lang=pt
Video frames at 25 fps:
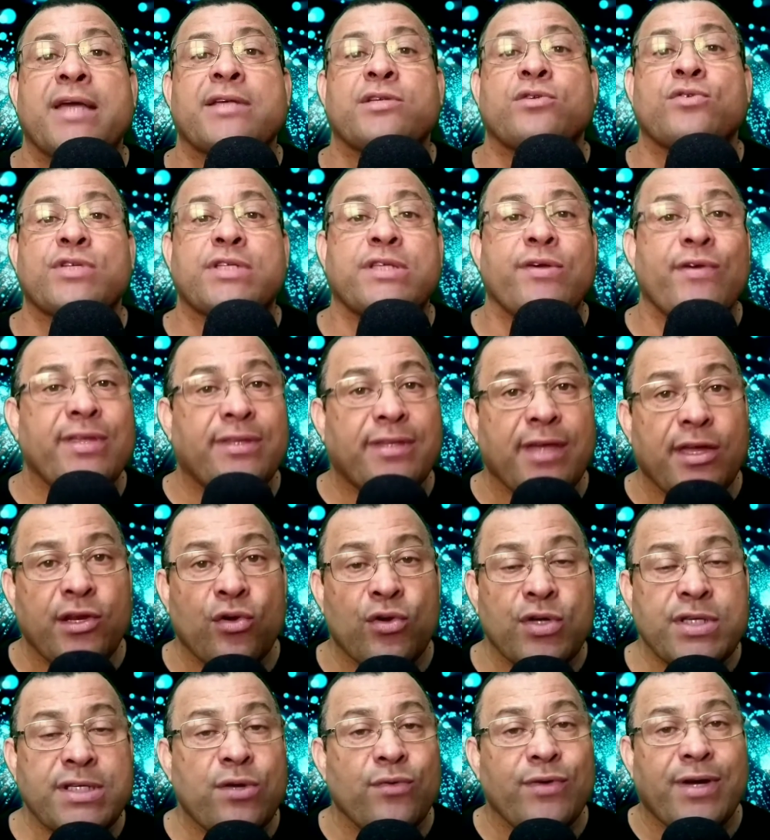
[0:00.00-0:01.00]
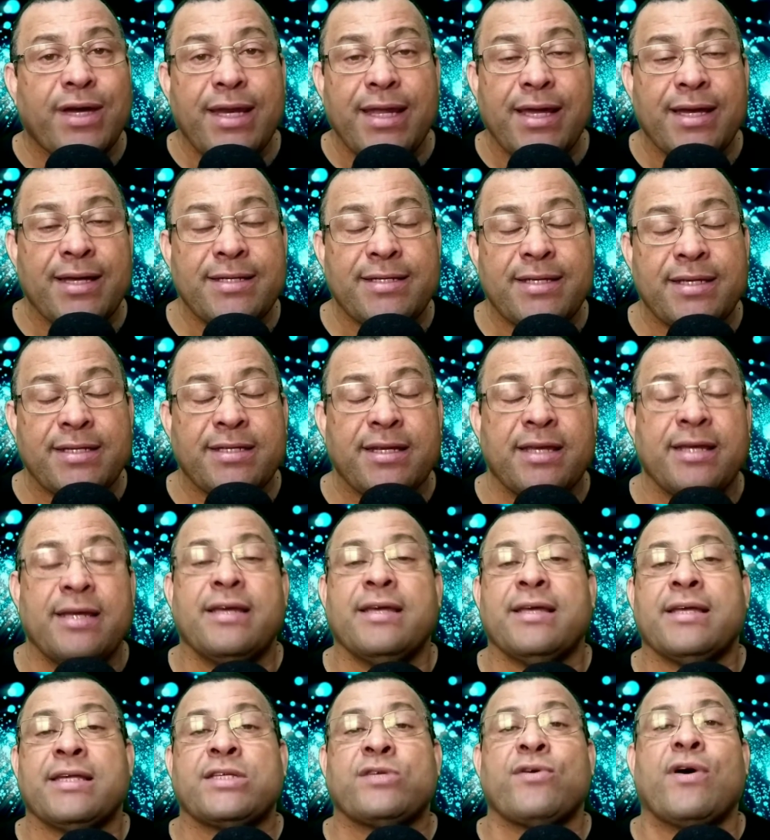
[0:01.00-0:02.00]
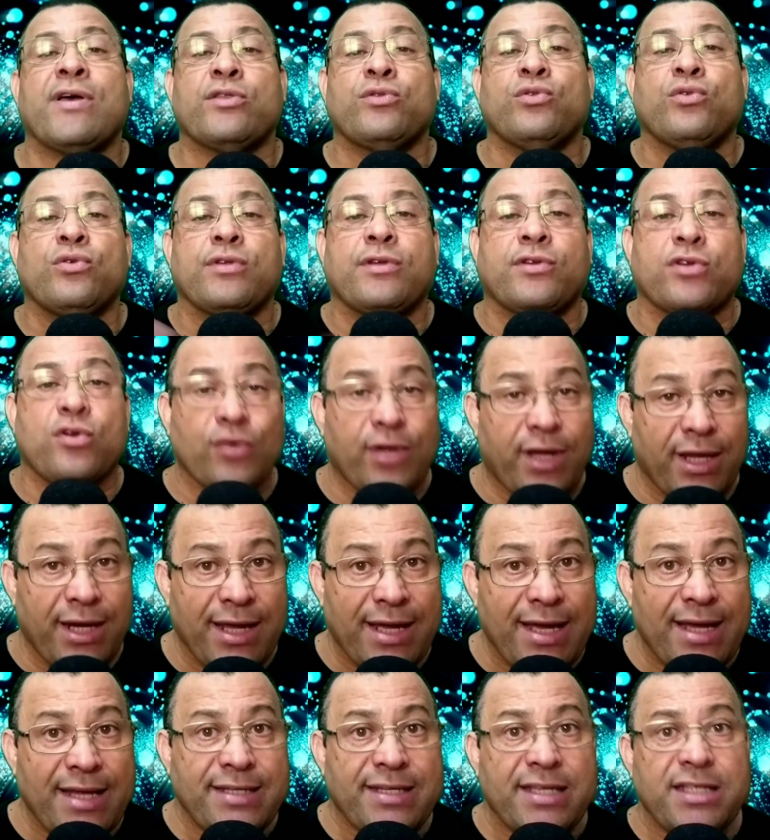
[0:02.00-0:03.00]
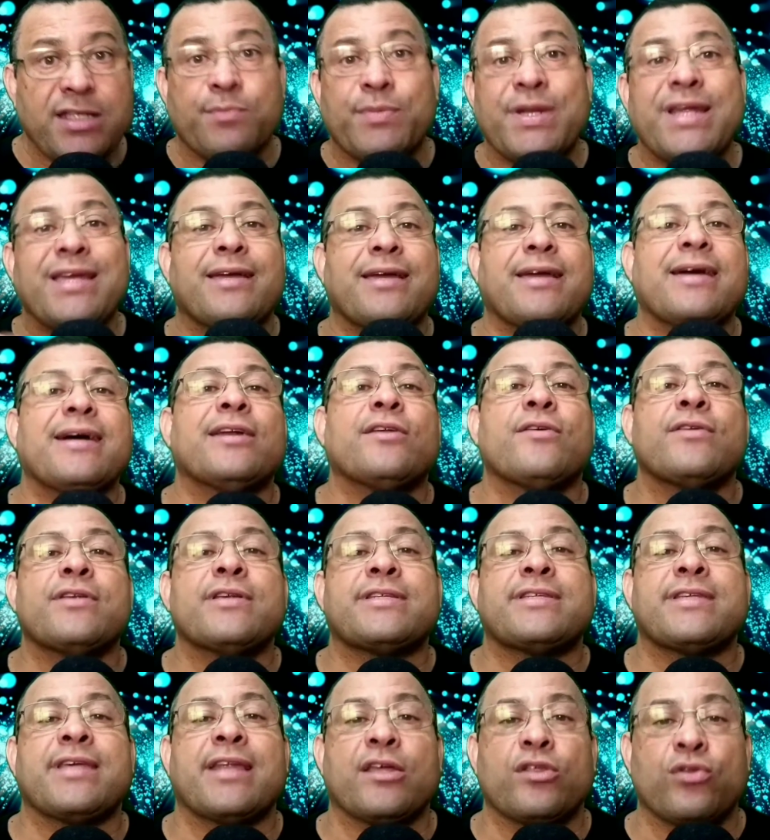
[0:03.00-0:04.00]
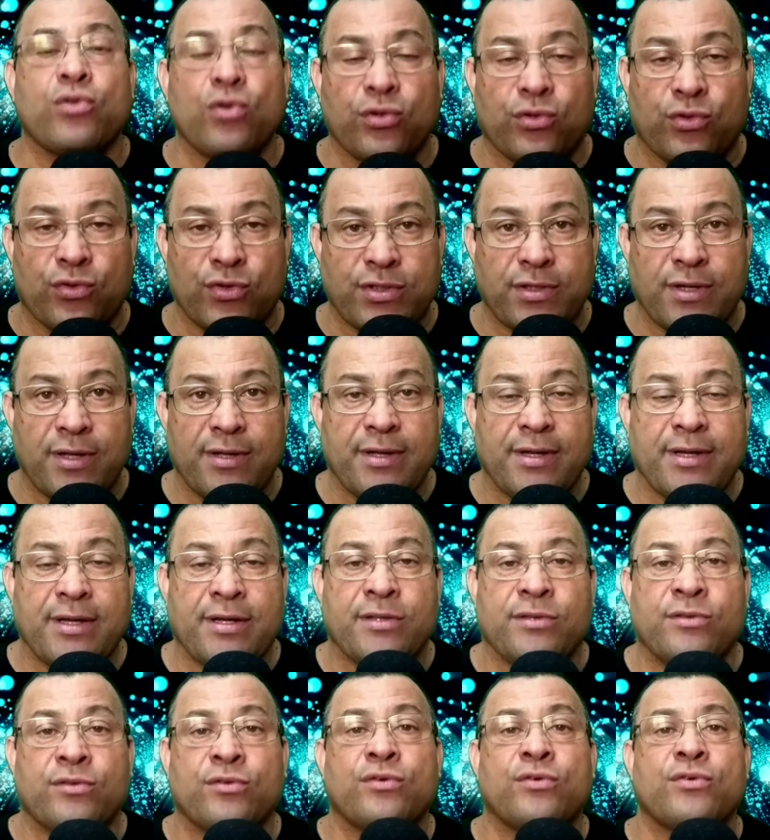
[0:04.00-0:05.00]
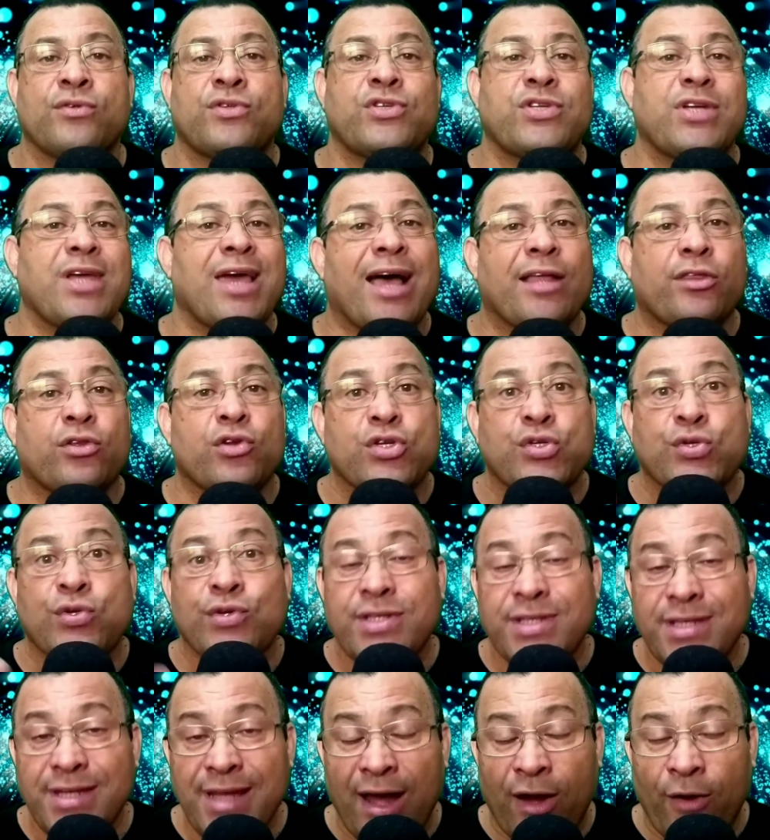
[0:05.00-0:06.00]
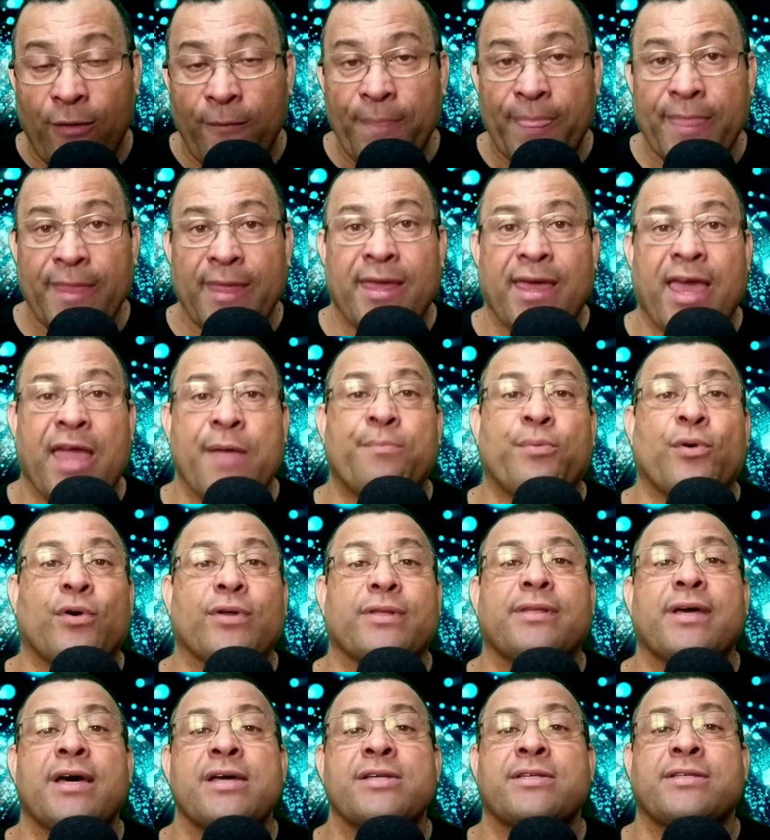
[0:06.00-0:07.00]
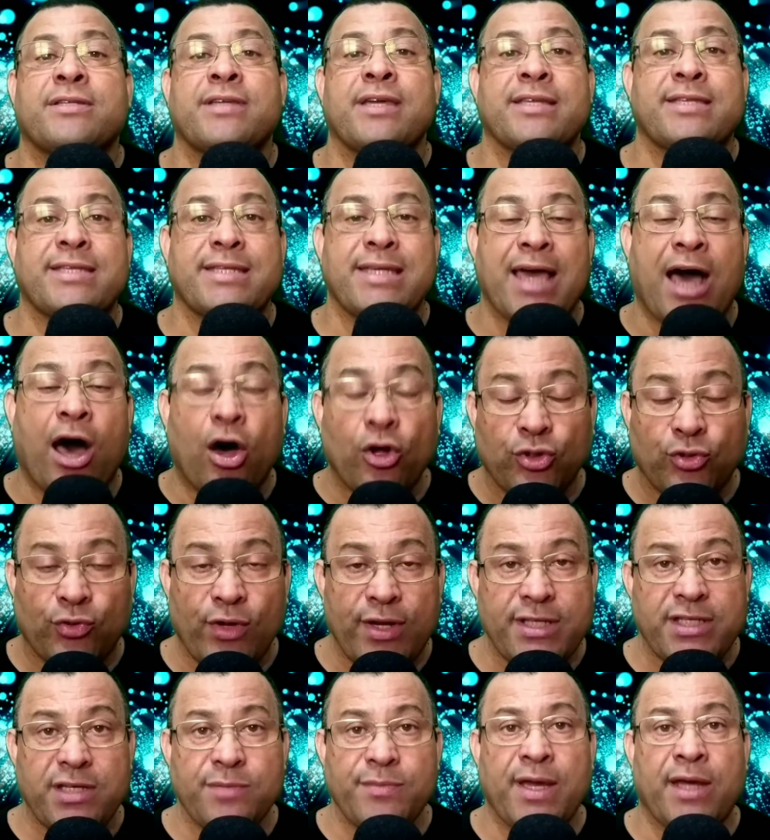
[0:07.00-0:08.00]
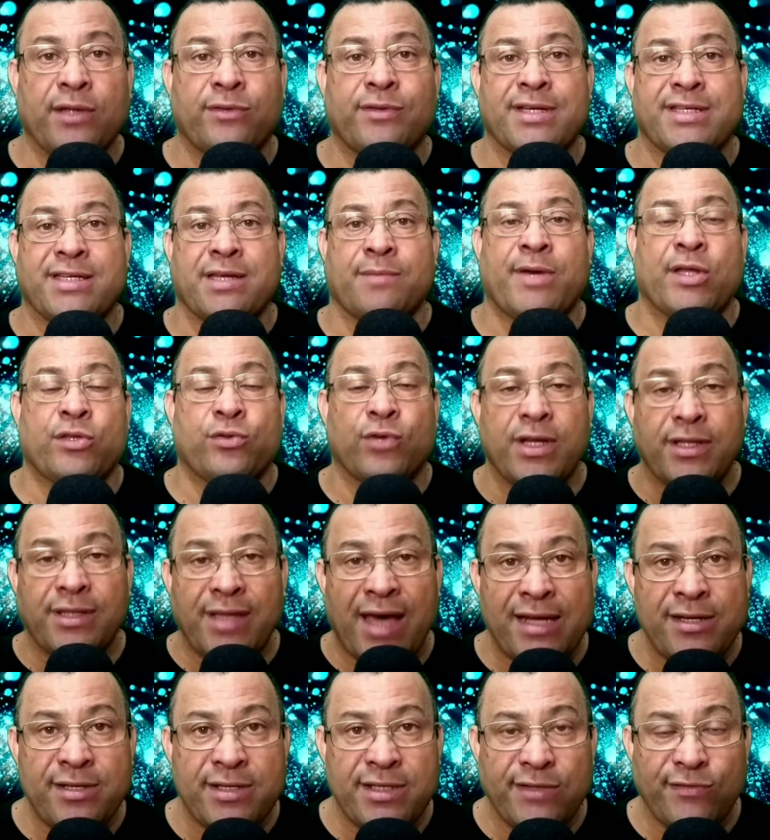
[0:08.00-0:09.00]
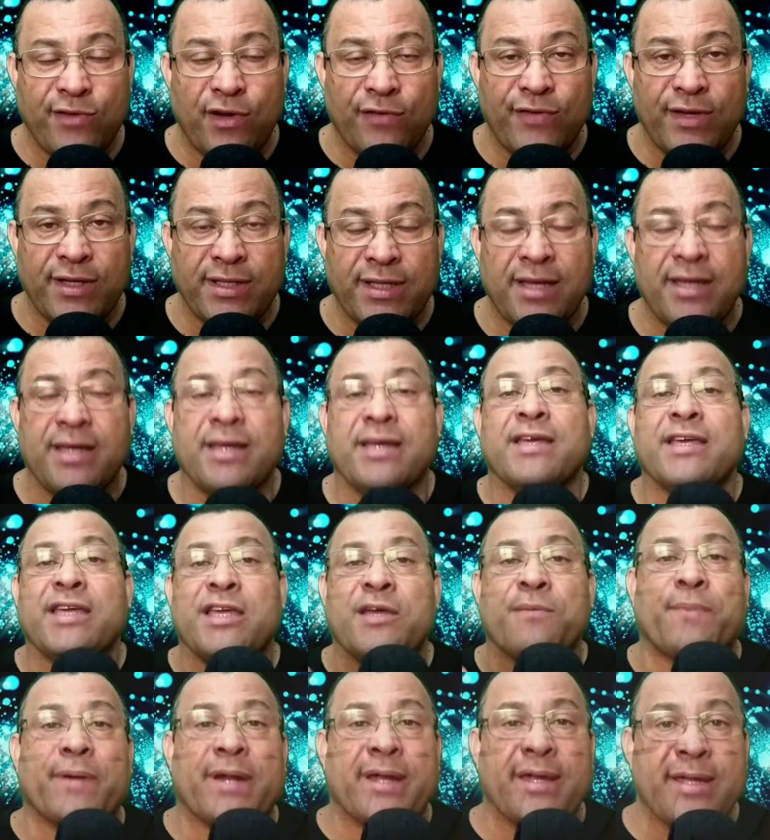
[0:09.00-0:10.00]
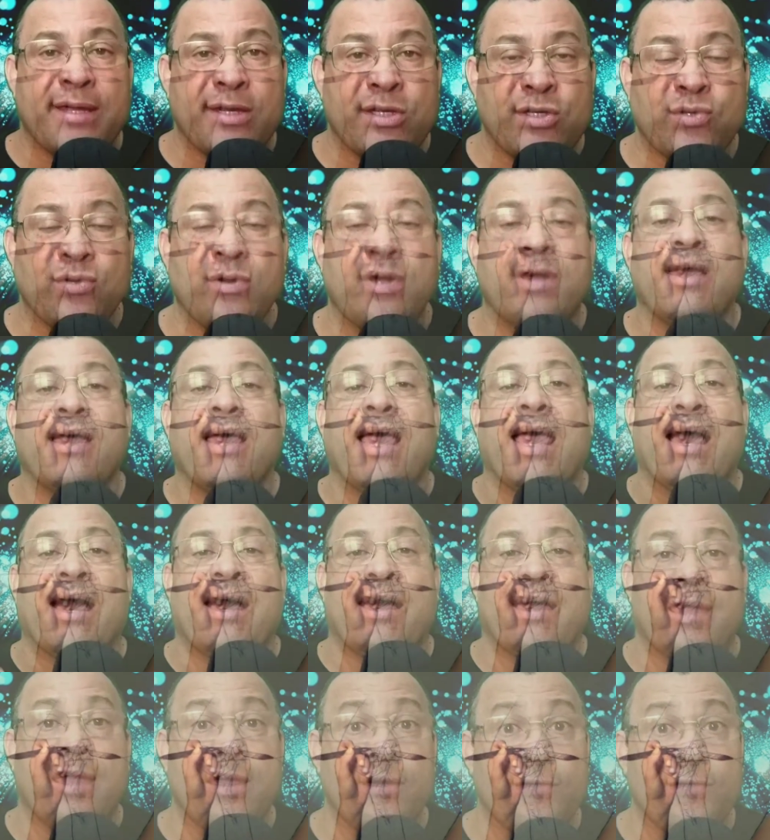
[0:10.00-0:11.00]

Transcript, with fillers: mas no seu interior são crianças, são, adultos, são crianças brincando de ser adultos. No teatro social, é importante ter esse autoconhecimento, essa maturidade desenvolvida, e para isso é a